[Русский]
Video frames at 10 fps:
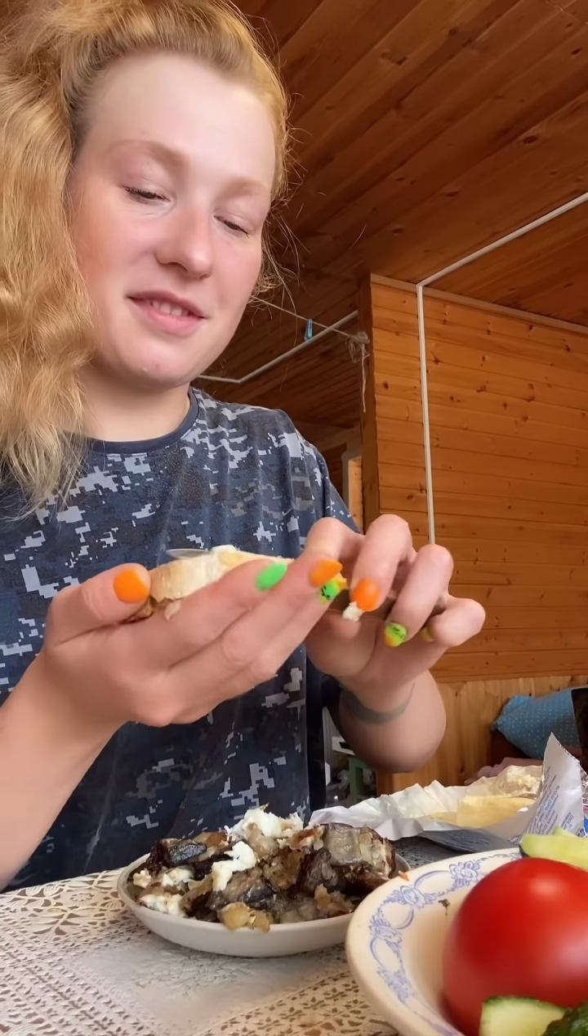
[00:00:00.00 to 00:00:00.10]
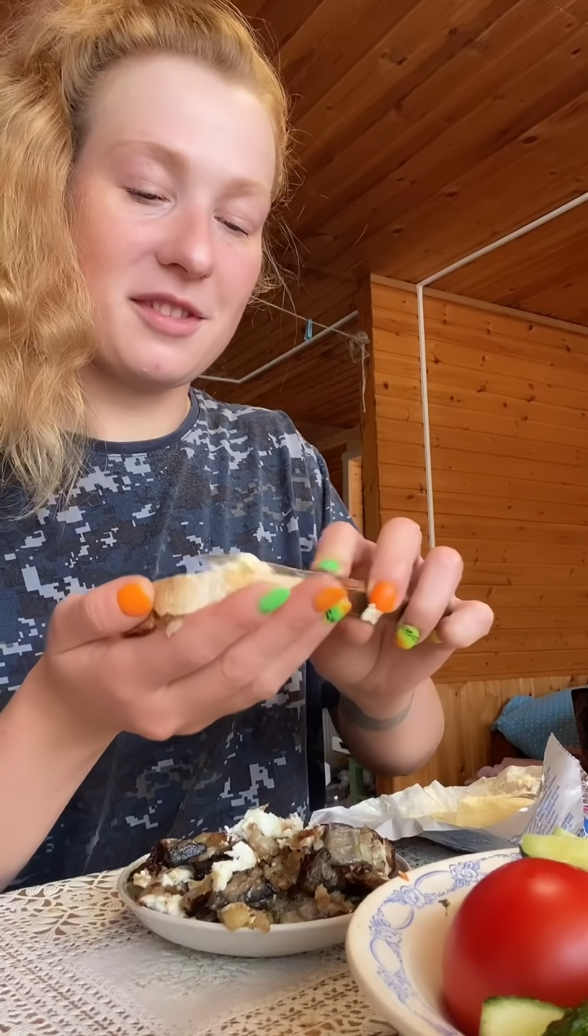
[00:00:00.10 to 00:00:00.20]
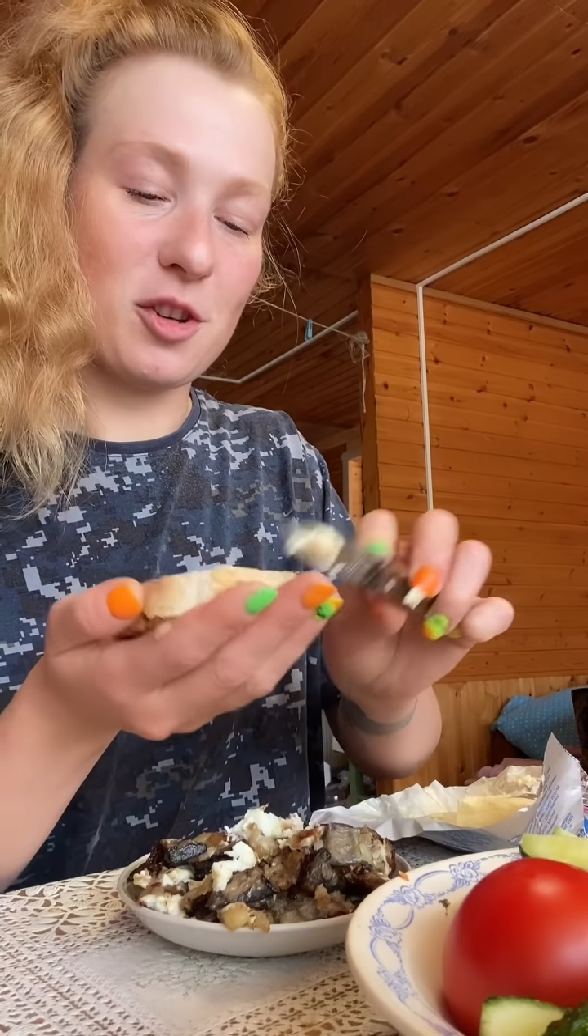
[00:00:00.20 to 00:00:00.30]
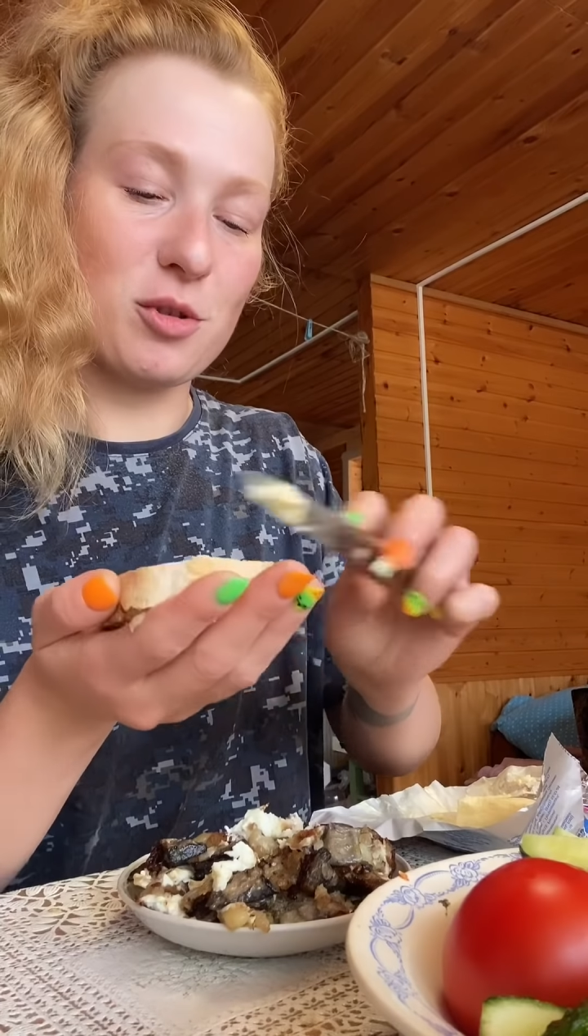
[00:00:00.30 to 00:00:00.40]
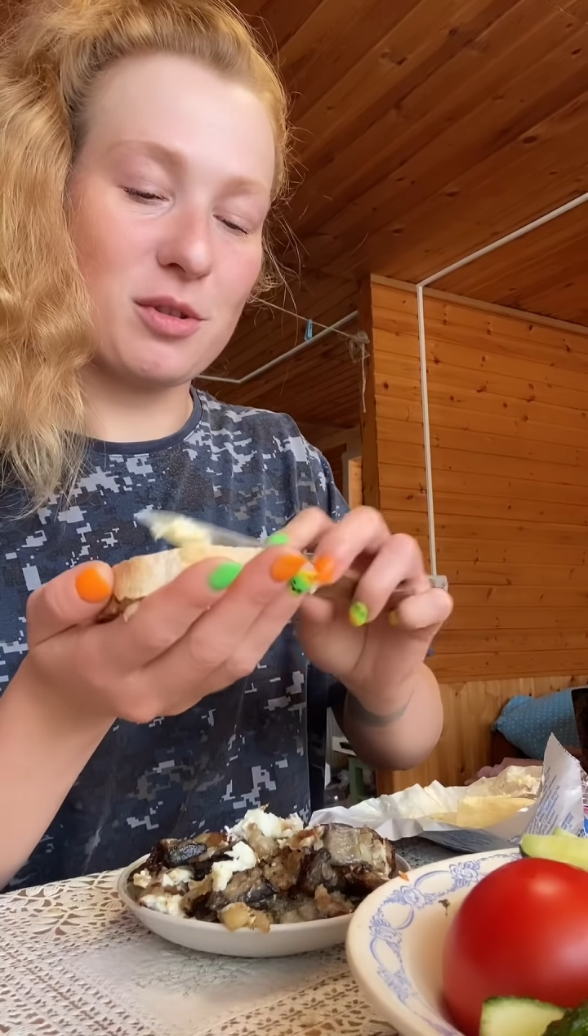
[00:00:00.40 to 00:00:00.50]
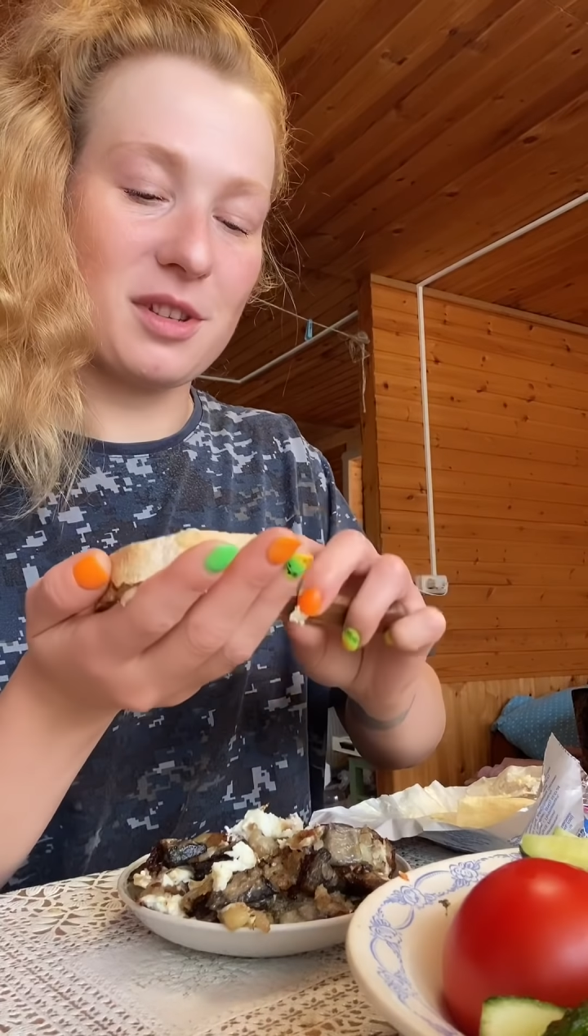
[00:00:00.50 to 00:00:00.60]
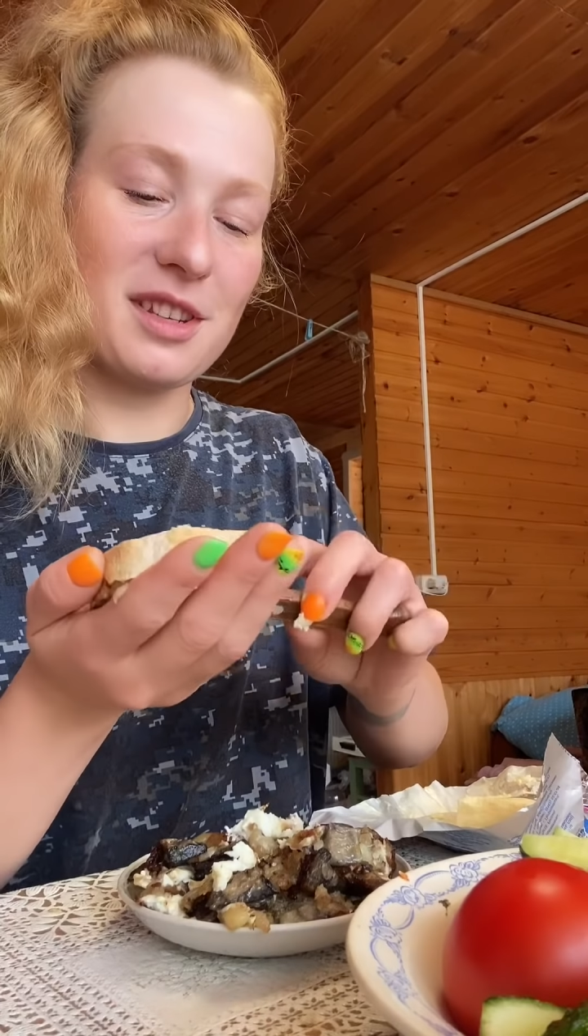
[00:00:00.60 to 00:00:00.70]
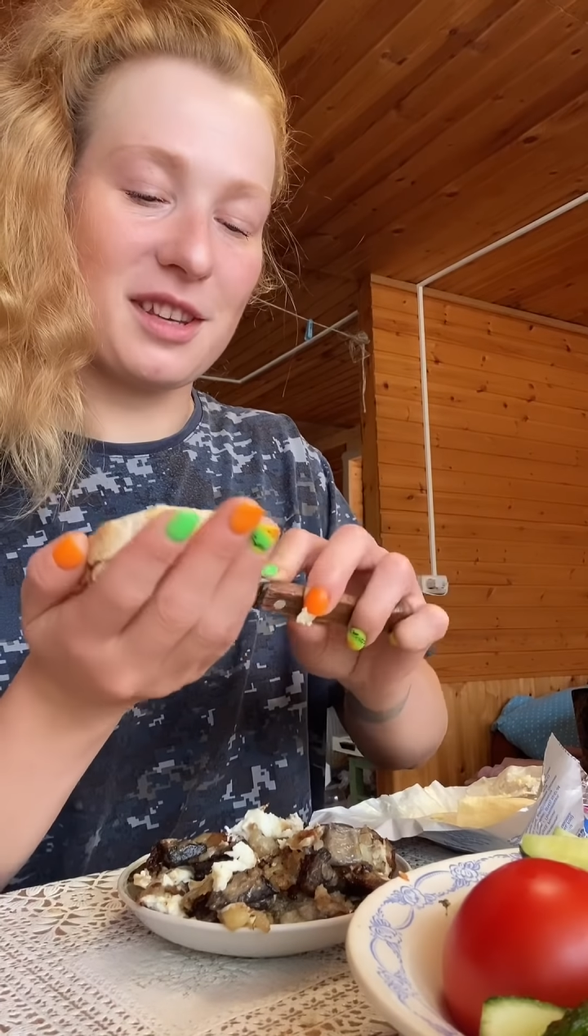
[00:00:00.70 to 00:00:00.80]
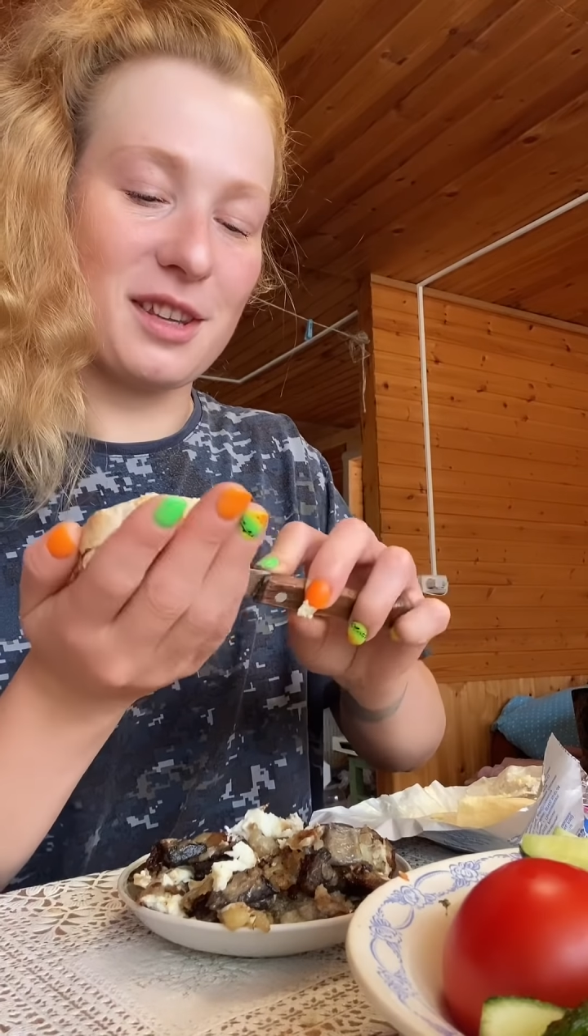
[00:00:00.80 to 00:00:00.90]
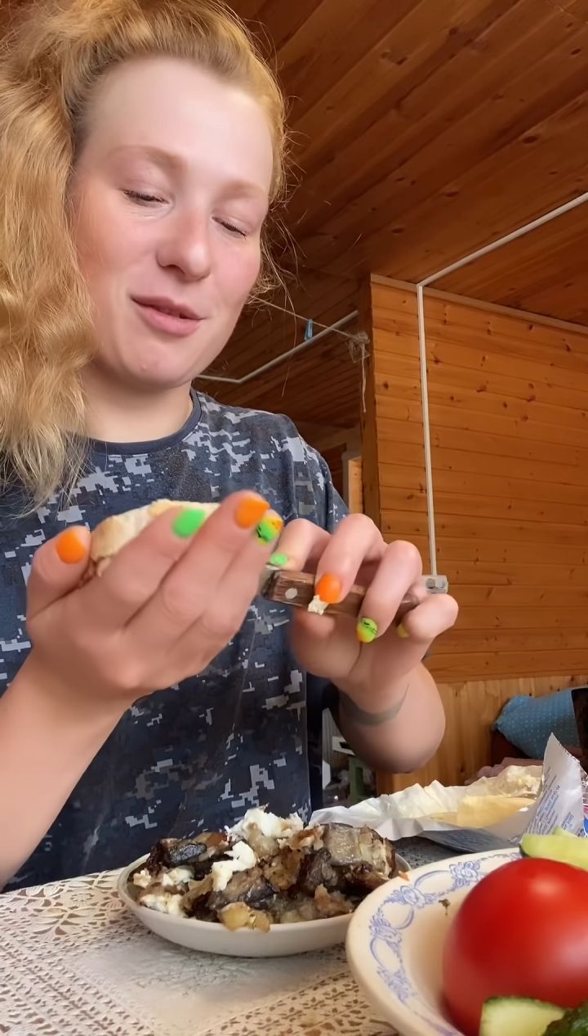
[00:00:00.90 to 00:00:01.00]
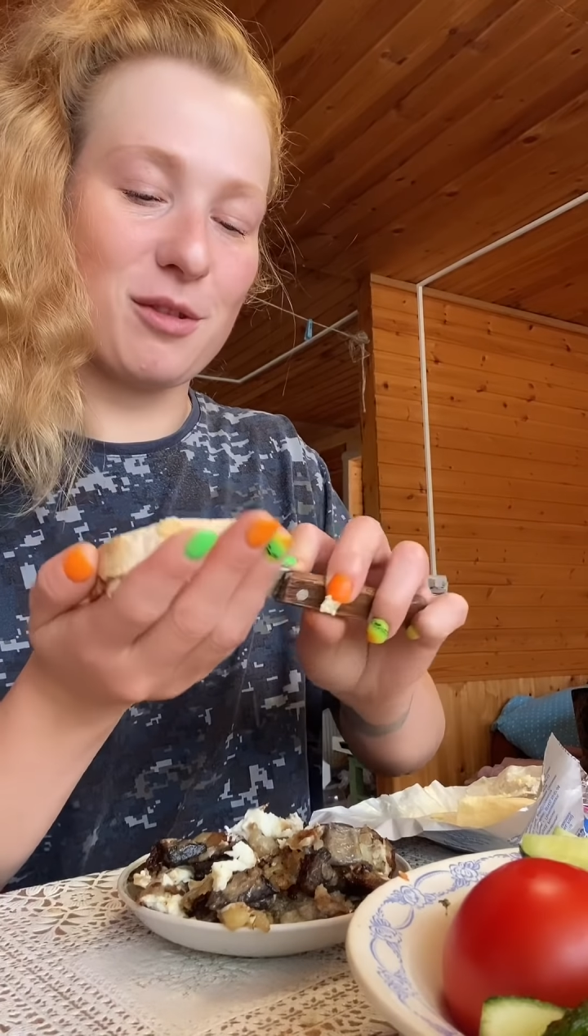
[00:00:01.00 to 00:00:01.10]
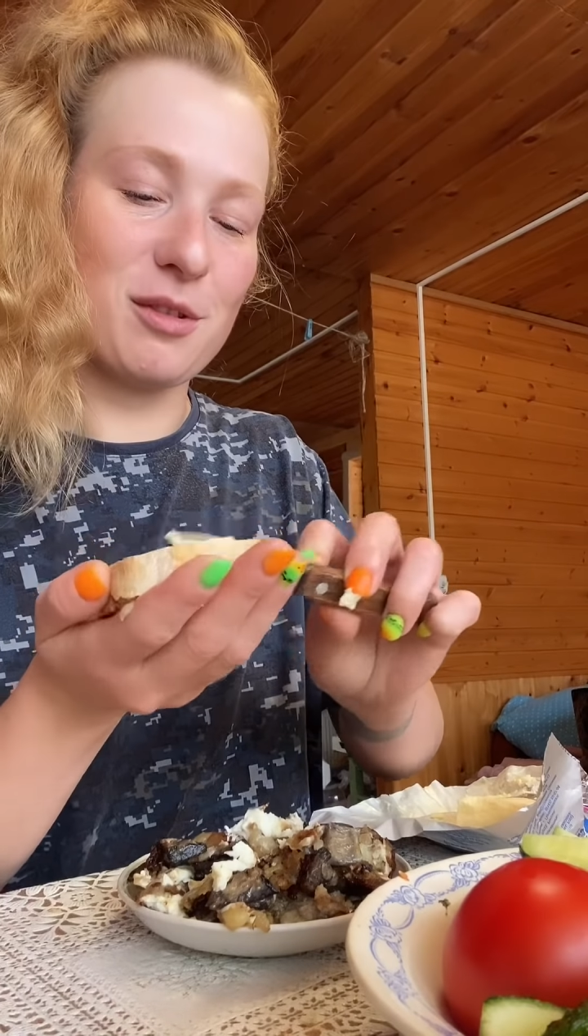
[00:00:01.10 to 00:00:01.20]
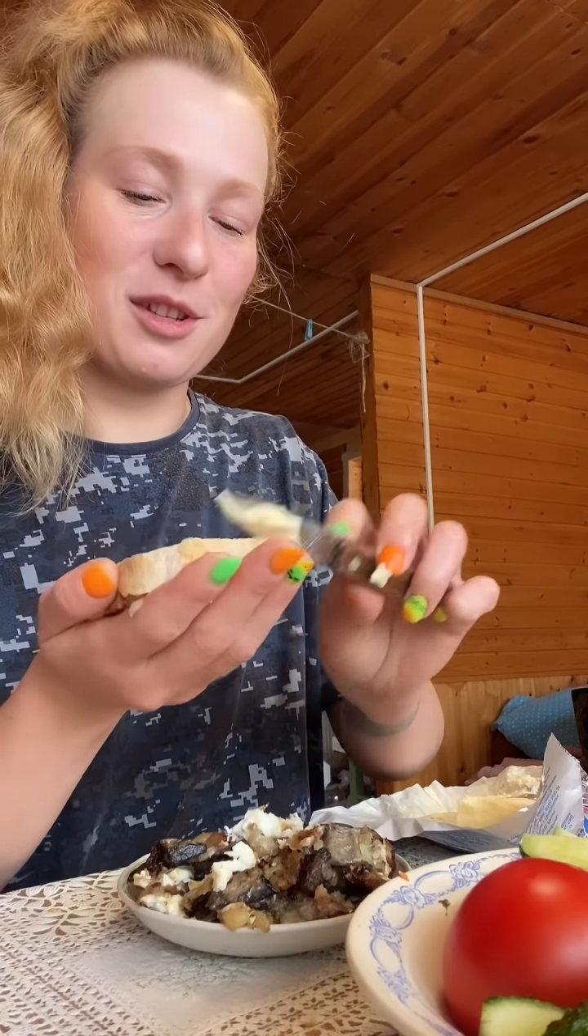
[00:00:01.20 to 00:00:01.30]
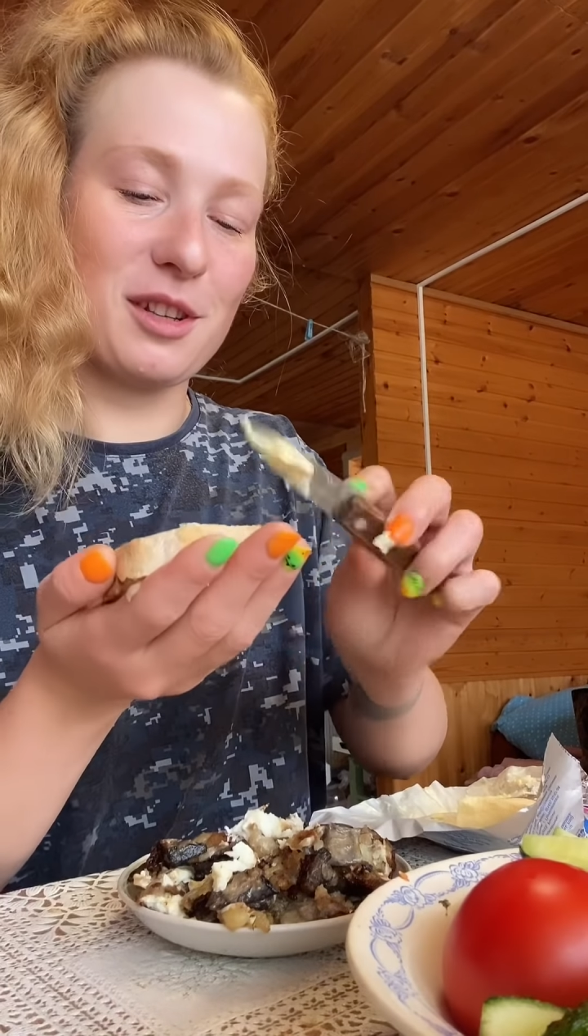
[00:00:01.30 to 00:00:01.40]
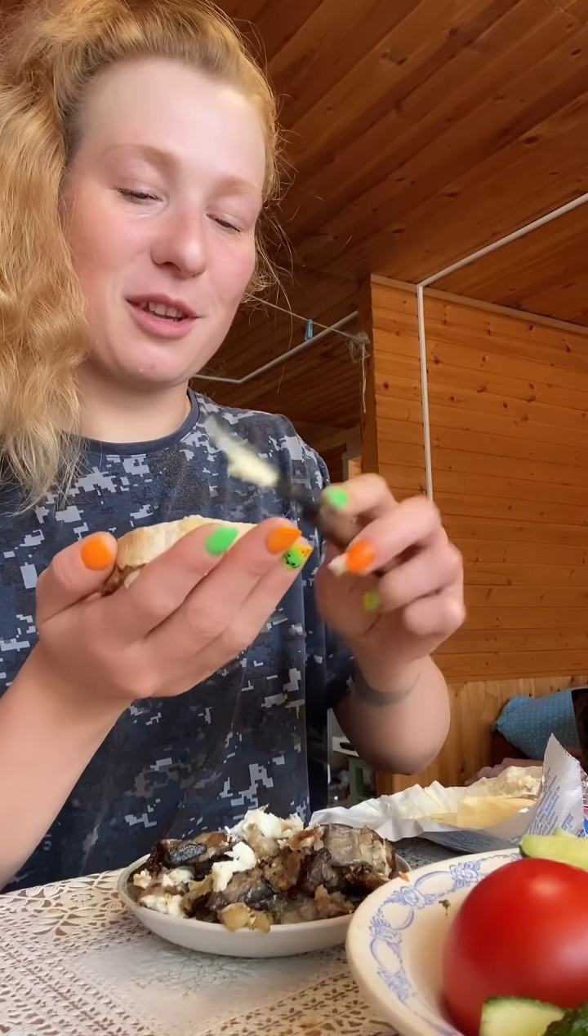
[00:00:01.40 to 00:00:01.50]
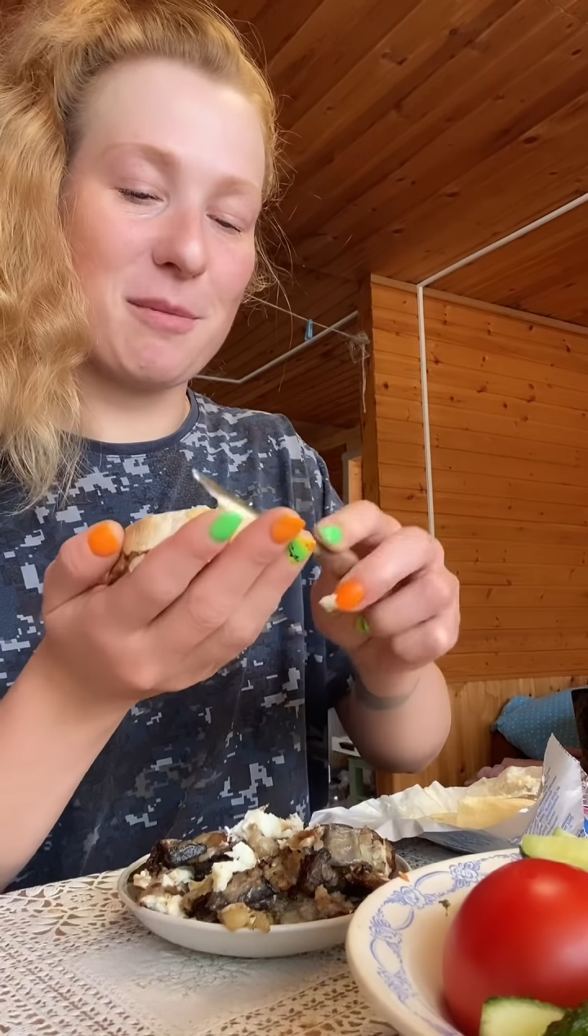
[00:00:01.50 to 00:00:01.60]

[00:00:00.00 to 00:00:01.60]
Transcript: Нашел все-таки, ты его целое